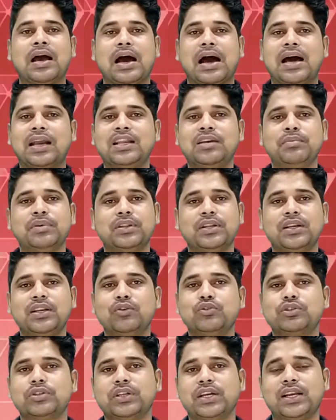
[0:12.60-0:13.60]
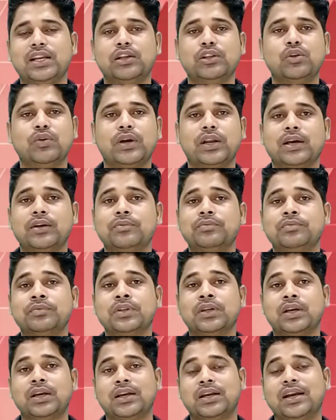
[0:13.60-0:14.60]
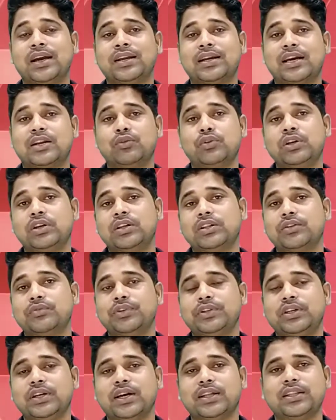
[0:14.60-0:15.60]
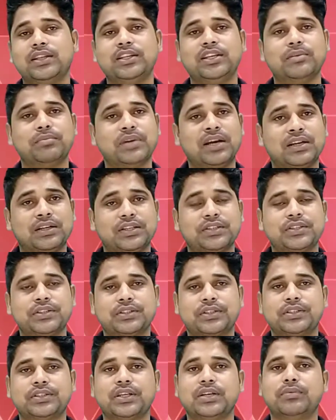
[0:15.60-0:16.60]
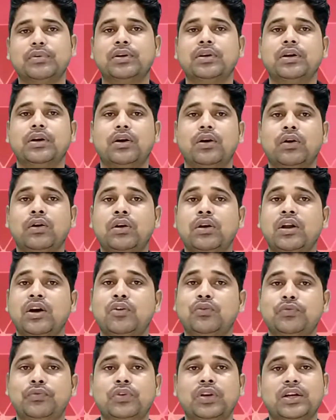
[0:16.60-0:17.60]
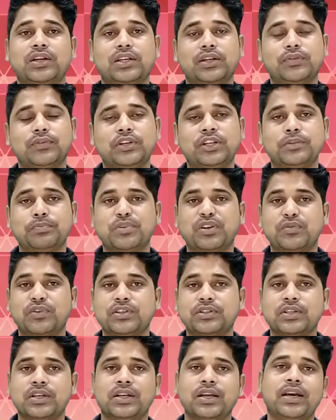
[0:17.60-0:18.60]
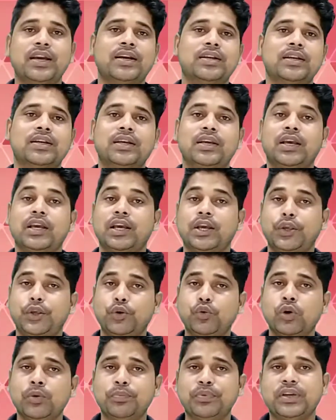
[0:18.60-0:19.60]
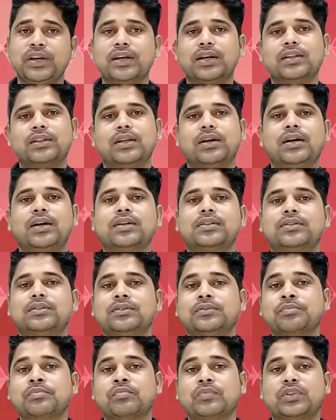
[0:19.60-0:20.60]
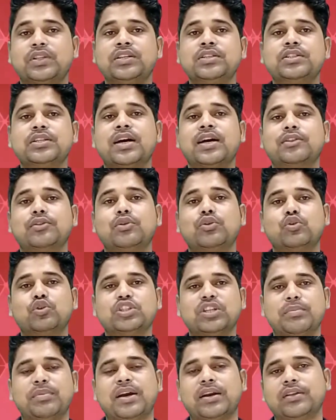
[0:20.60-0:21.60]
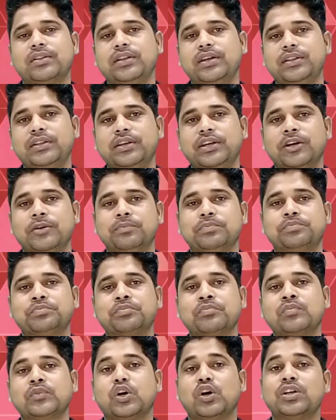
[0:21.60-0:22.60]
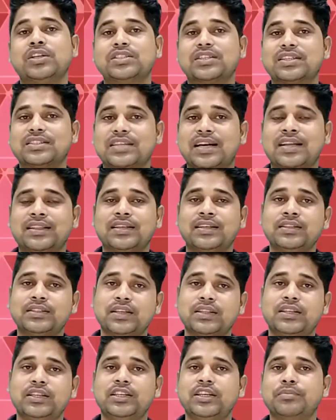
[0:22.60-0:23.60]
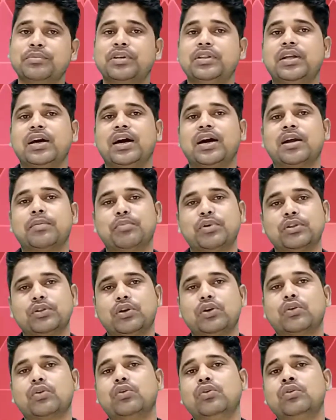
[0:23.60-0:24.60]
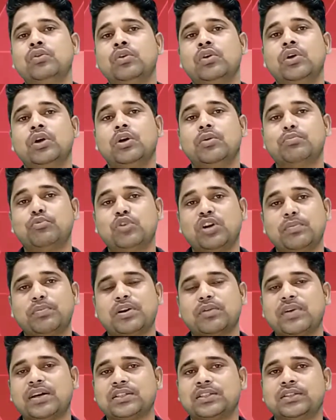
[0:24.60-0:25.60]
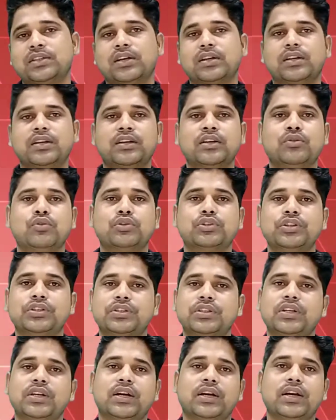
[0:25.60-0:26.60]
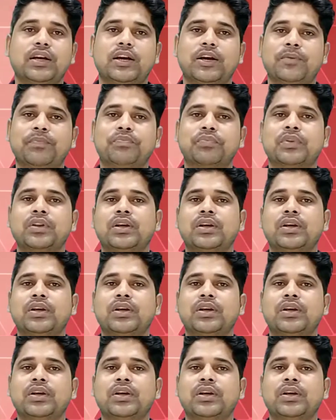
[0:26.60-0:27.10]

हाल ही में दिल्ली उच्च न्यायालय द्वारा गैर कानूनी गतिविधियां अधिनियम नाइनटीन सिक्सटी एक्टिविटीज प्रिवेंशन एक्ट यूएपीए के तहत तीन छात्रों को जमानत दे दी है और इसके साथ ही इस अधिनियम की धारा पंद्रह को पुनः परिभाषित करने की कोशिश किया गया है